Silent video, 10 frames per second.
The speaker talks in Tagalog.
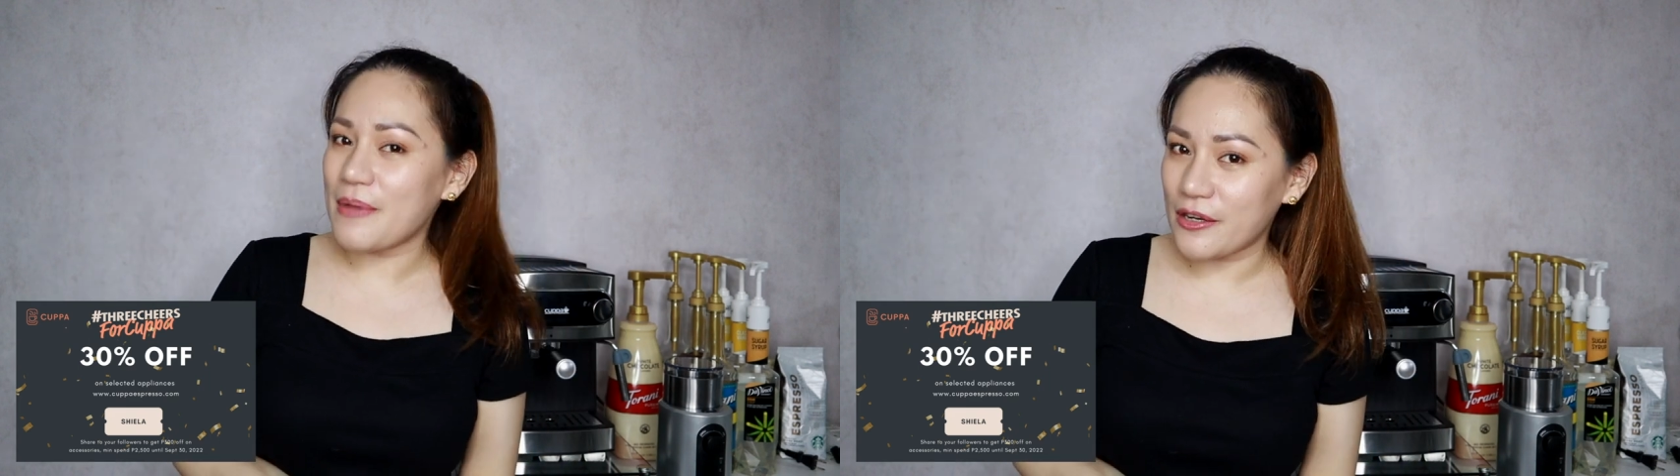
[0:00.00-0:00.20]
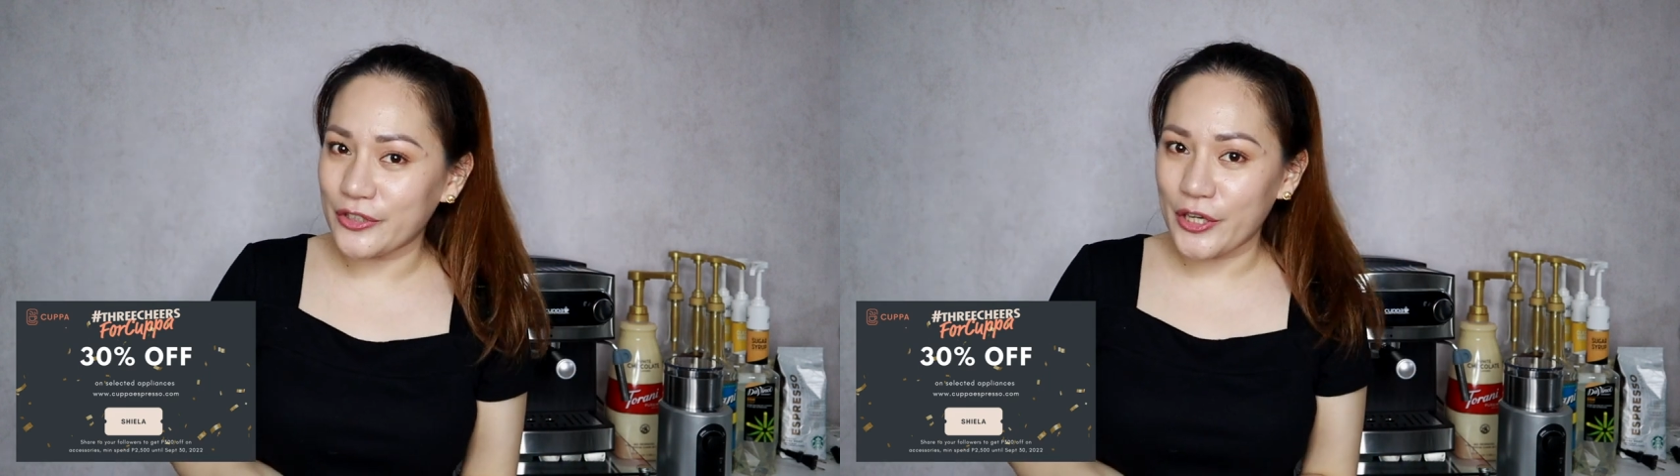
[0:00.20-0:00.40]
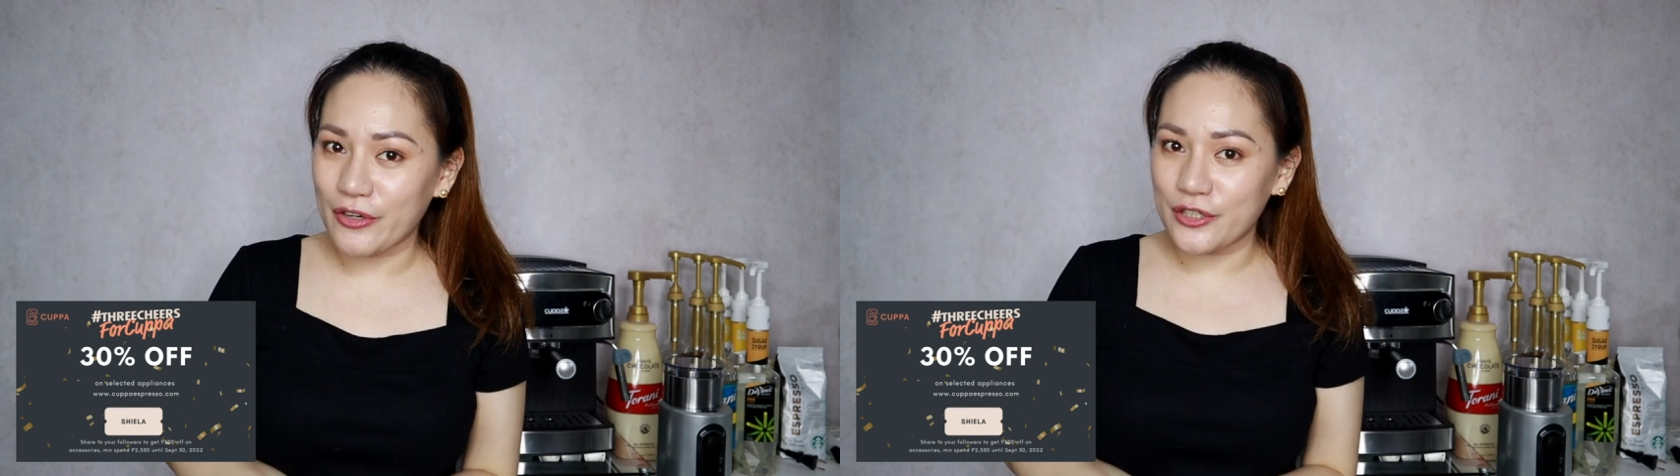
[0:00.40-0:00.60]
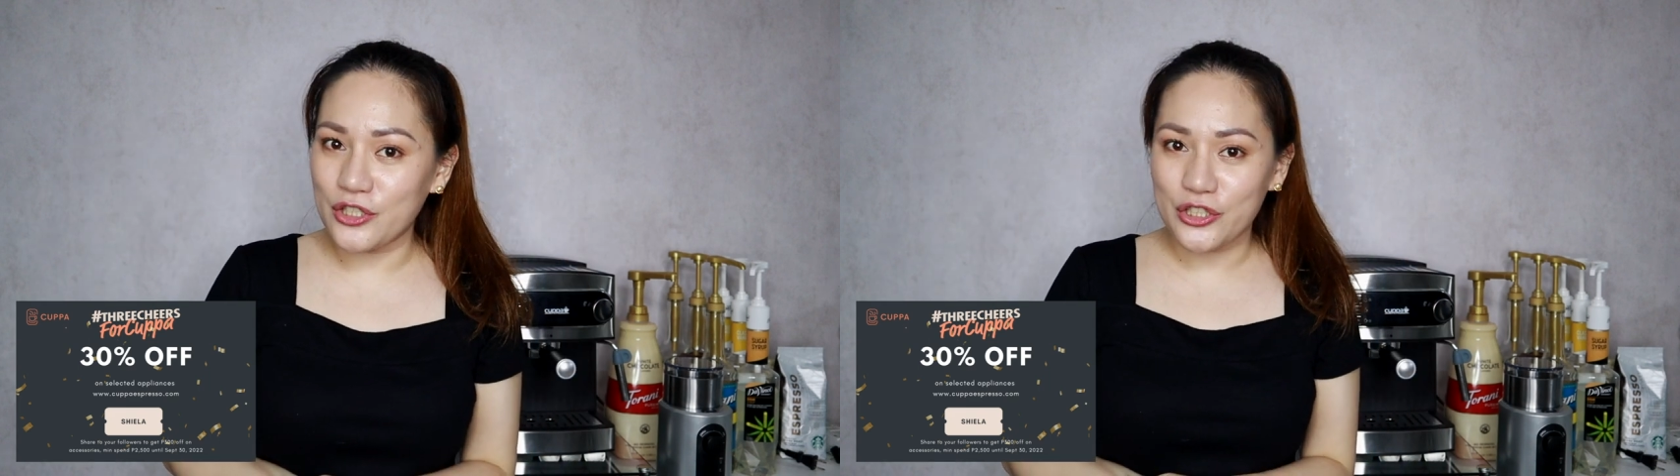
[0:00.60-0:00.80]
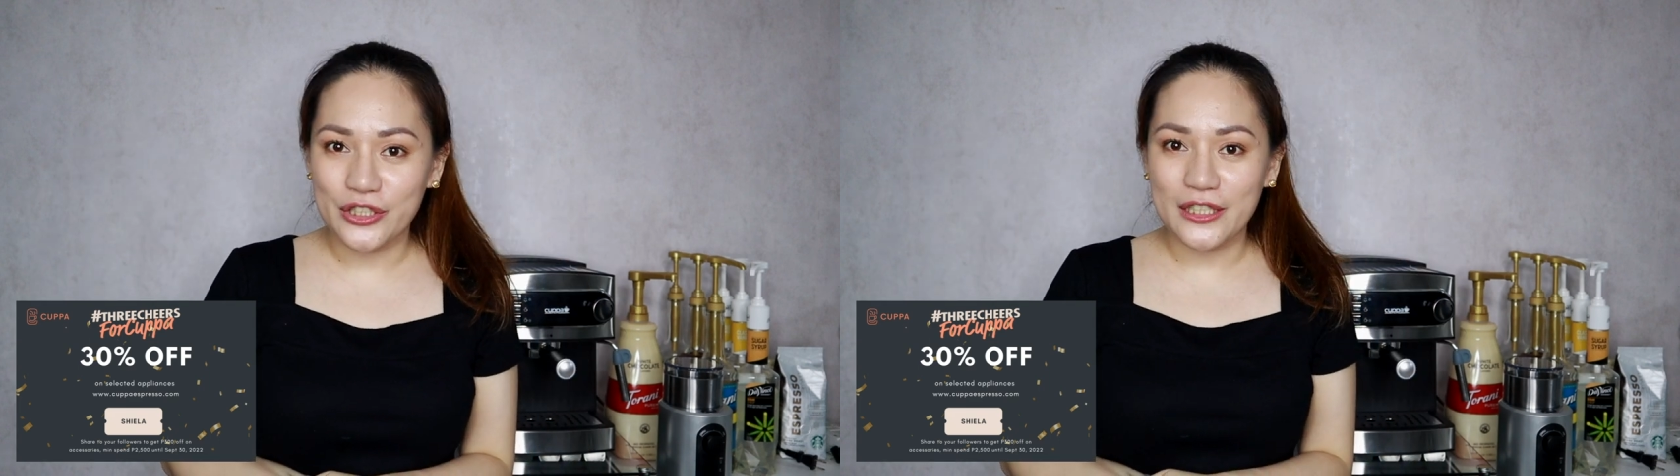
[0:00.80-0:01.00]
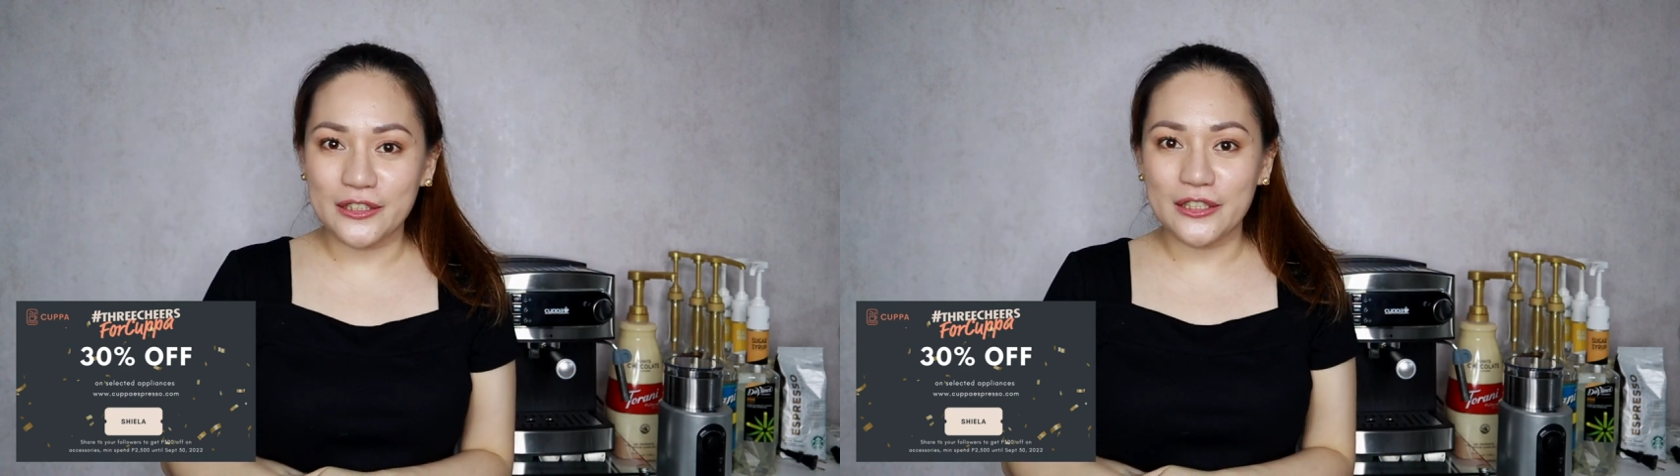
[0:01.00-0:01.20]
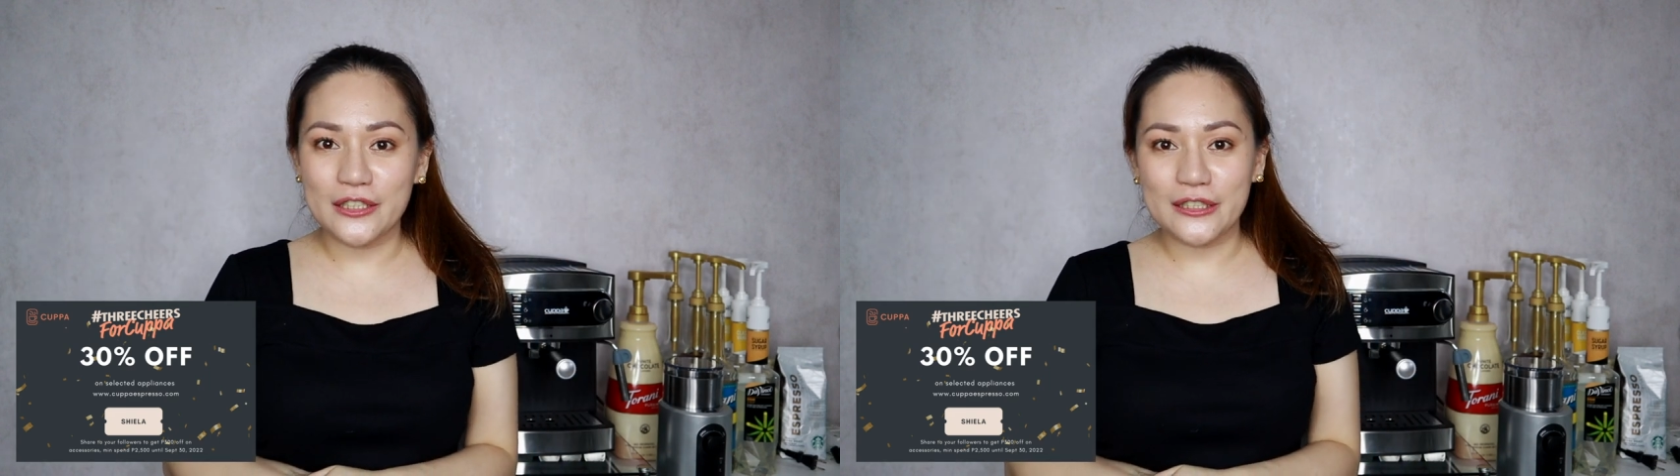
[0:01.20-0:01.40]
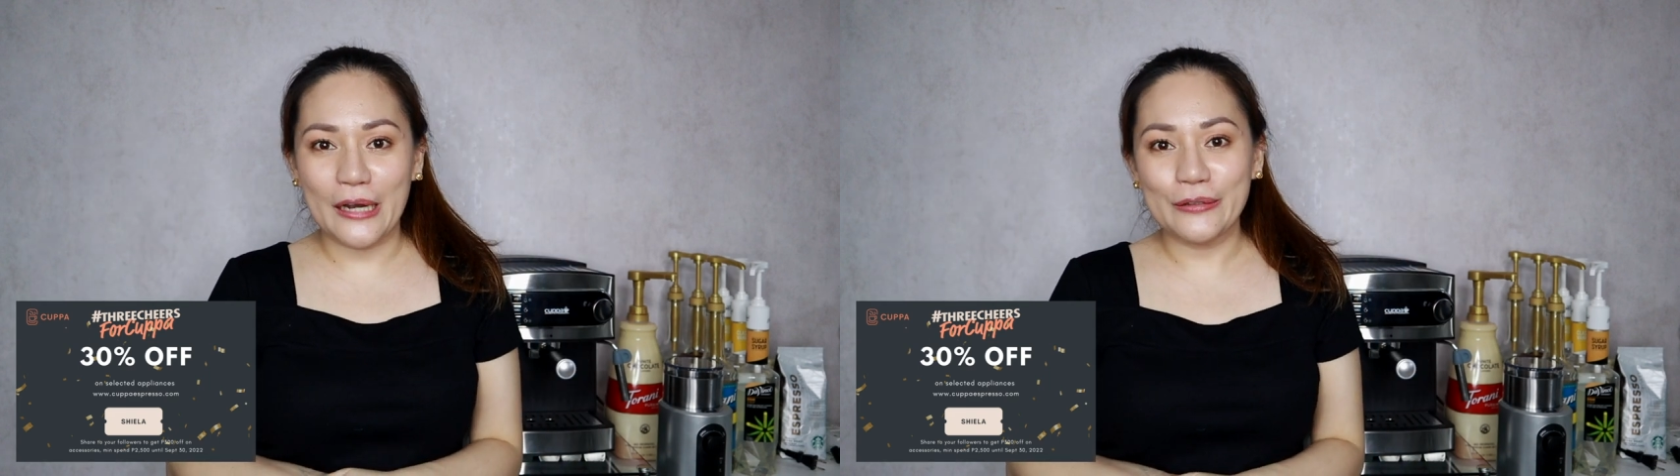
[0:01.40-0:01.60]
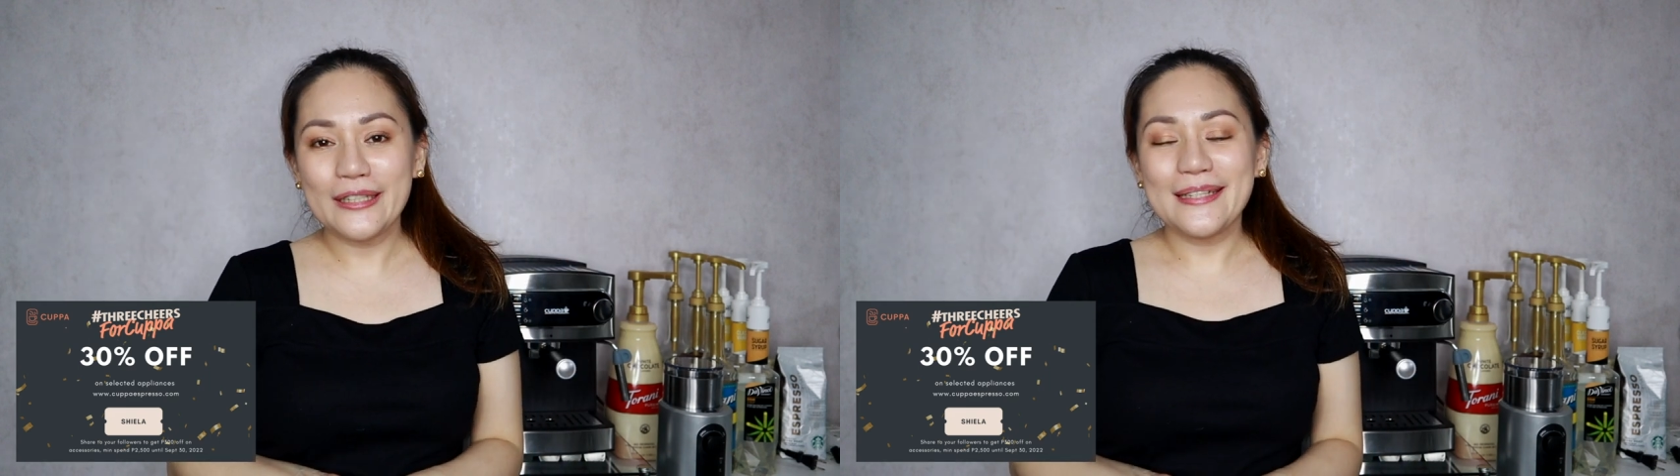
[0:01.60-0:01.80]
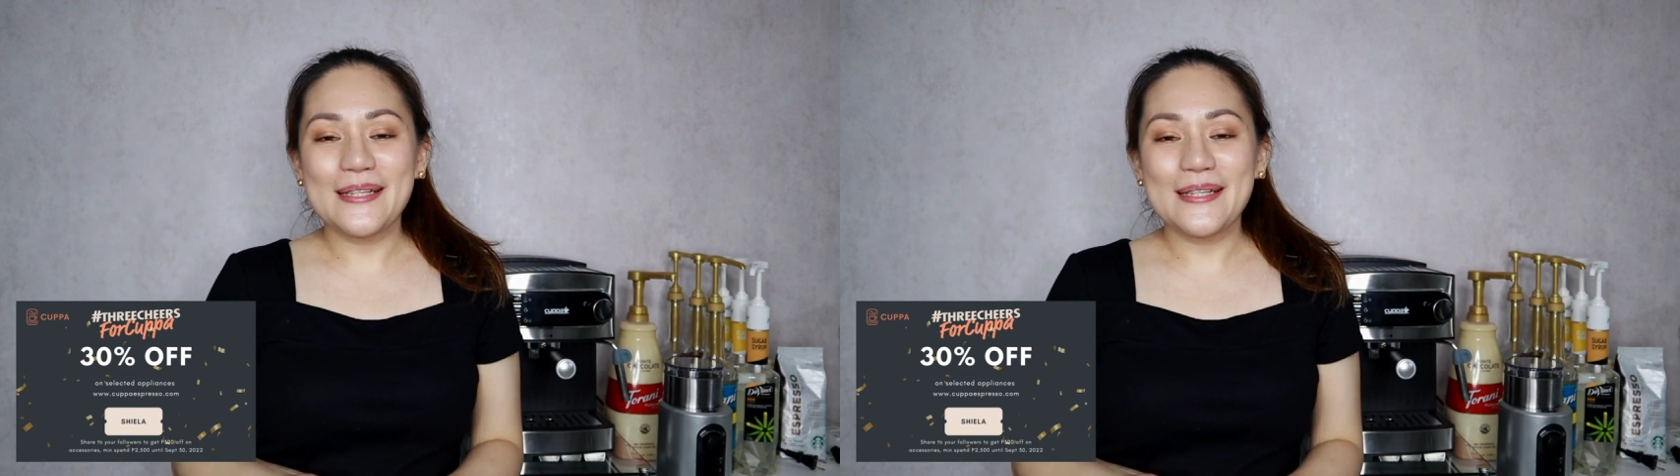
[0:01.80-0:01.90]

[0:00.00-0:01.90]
meron kayong additional discount.